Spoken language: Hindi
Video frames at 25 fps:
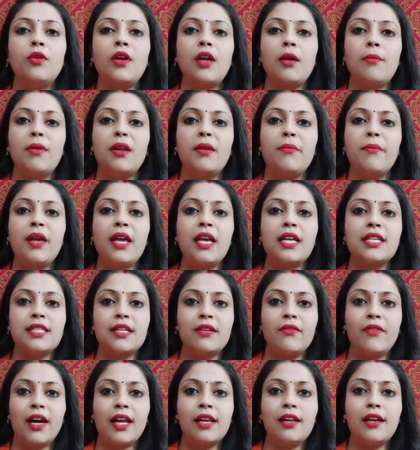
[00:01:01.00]
के मन में ये
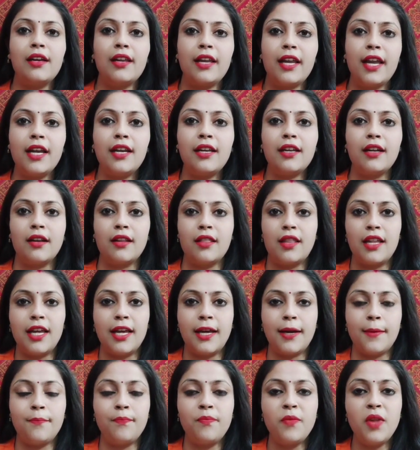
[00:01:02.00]
सवाल क्रिएट करती
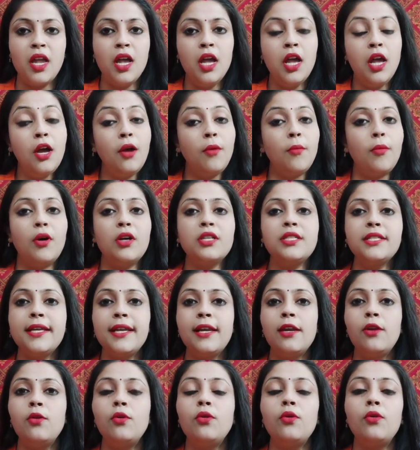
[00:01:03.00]
हैं बहुत सारे
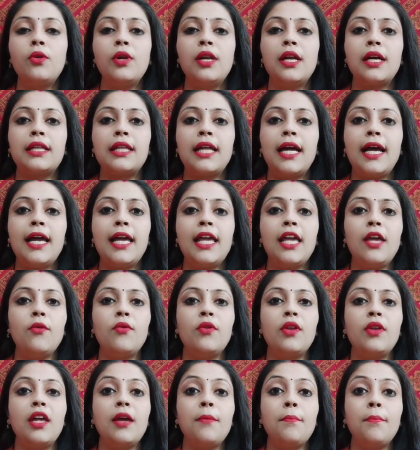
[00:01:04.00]
लोगों को लगता है कि
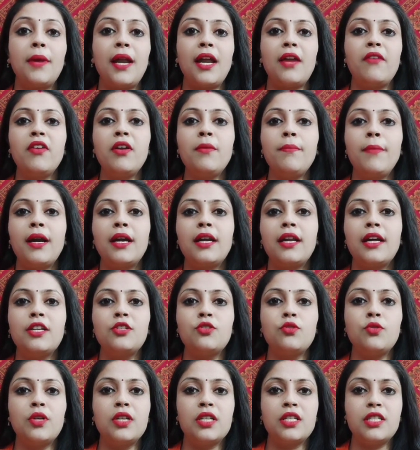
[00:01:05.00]
उनके प्राइवेट पार्ट के जो
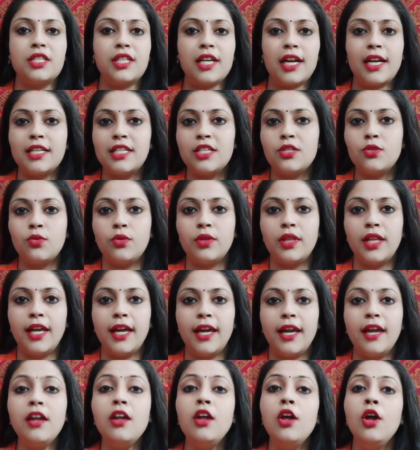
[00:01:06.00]
डिस्चार्जेस होते
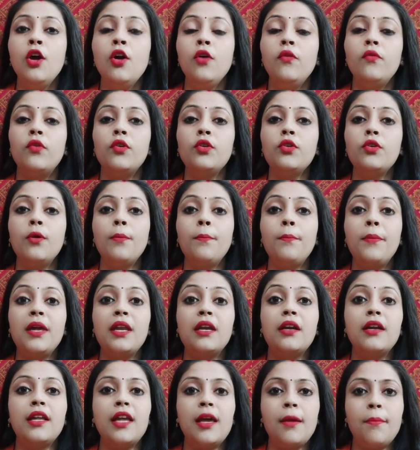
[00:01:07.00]
हैं वो उनको
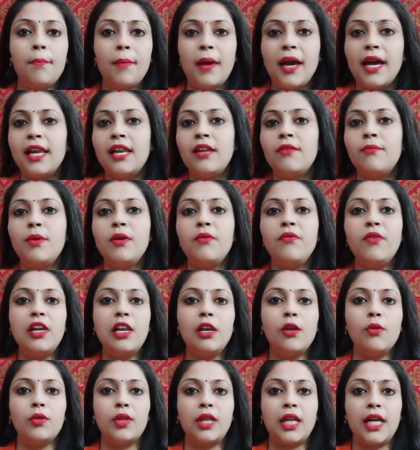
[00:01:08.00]
पीरियड के पहले भी फील
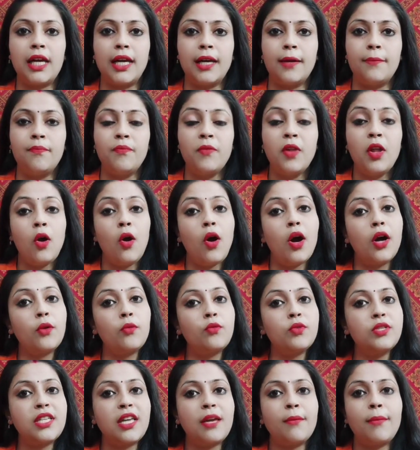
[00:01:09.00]
होते हैं और
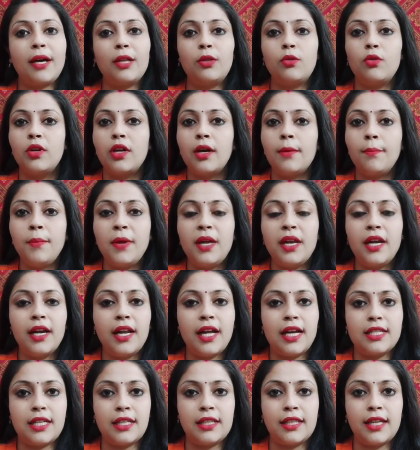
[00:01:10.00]
उसके बाद उनका पीरियड आ
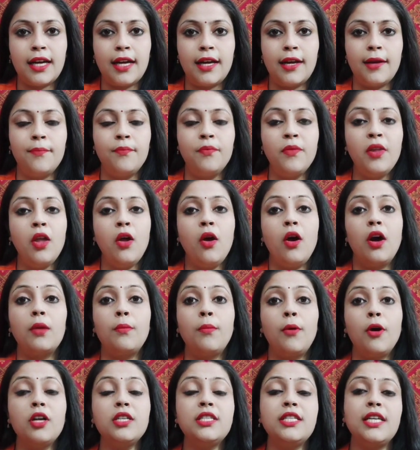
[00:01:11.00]
जाता है और
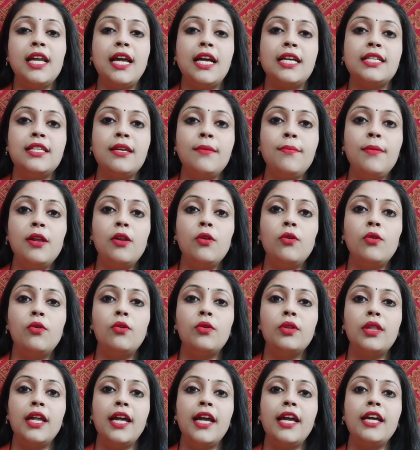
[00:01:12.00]
बहुत सारे ऐसे भी लोग
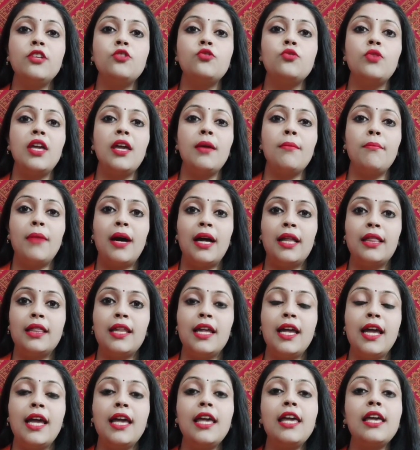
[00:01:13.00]
होते हैं जो ये मानते
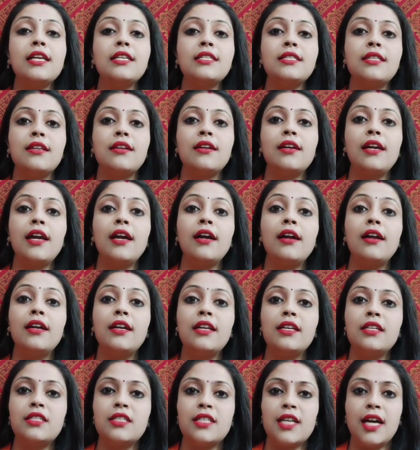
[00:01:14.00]
हैं कि इस तरह के अगर
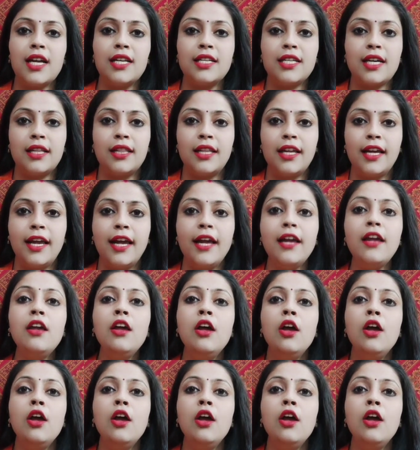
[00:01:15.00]
डिस्चार्ज आते हैं